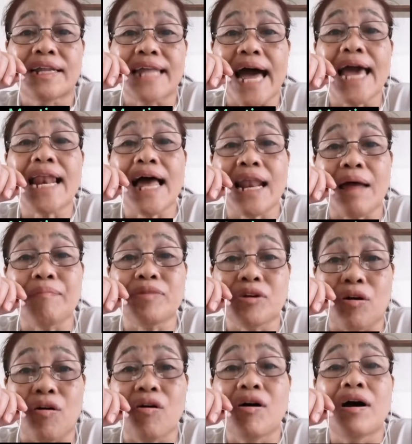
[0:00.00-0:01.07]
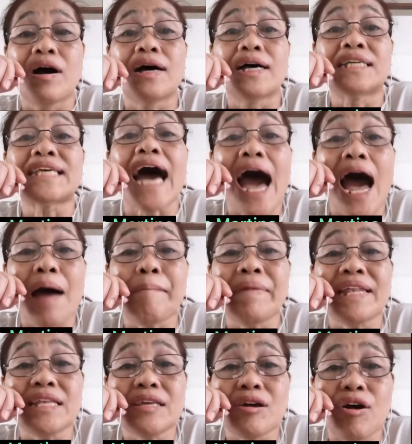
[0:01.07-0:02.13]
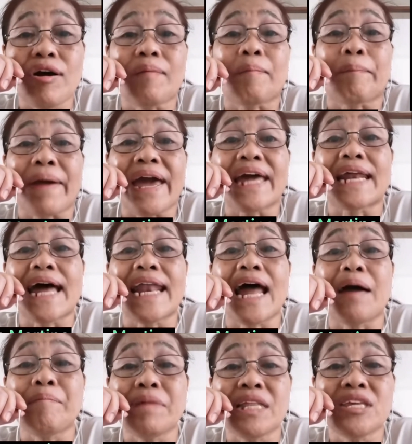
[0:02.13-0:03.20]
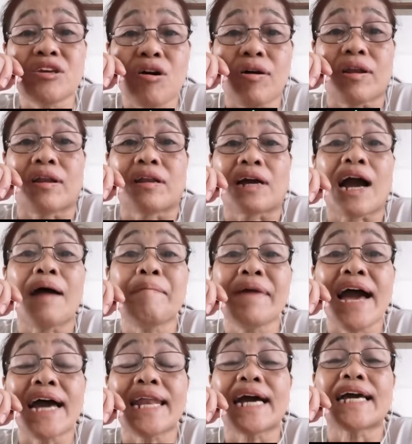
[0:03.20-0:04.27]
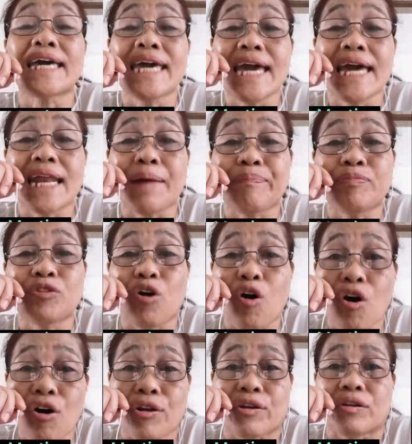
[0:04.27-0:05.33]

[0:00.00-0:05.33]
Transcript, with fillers: Dahil alam nyo, sa amin yon, pera namin yon. Kami ang naghirap doon.